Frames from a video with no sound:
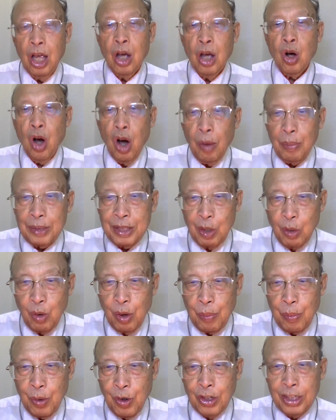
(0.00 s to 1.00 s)
ขอพระเจ้าอวย
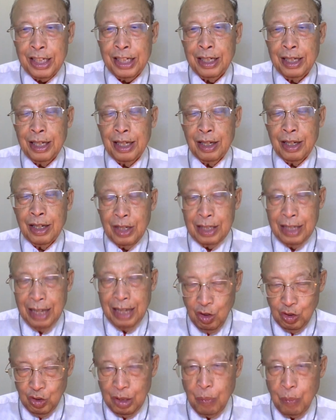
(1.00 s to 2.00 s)
พรเขา
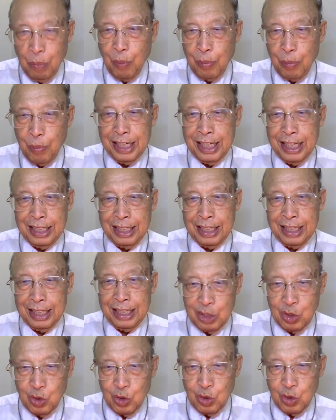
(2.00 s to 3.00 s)
จะพบกันอีกในวัน
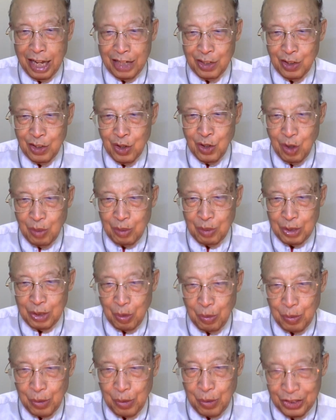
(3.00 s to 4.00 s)
ศุกร์หน้าเนาะขอพระเจ้าอวย
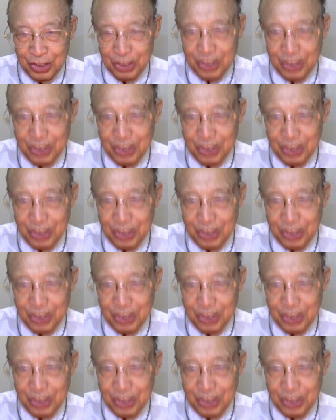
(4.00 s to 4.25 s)
พรเนา